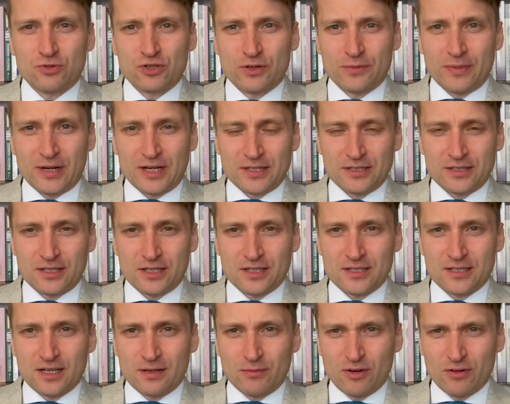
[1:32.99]
że
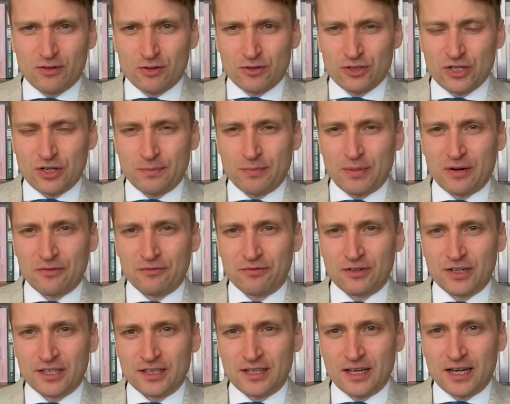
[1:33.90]
Bastiat zajmował się
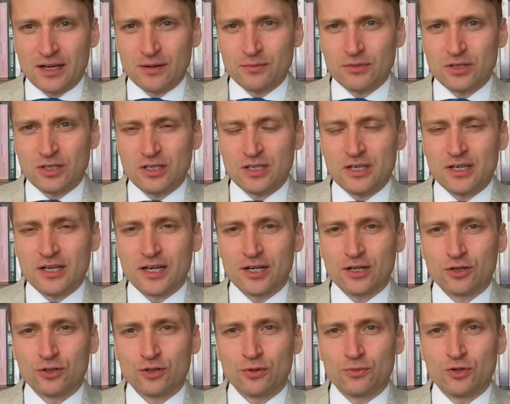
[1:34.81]
pamfletami i
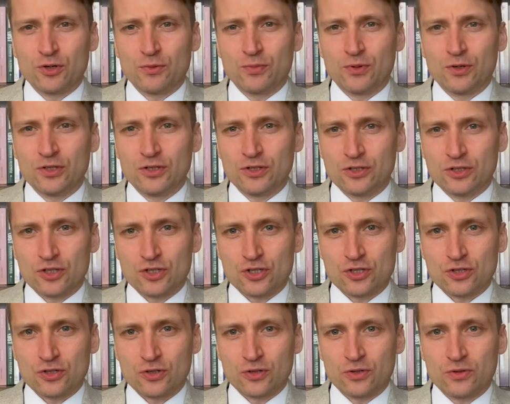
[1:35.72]
ekonomią
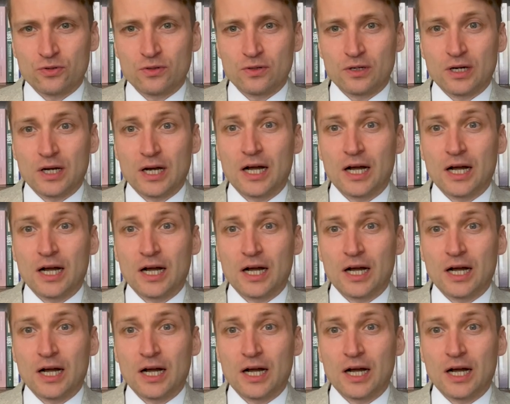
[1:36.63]
polityczną,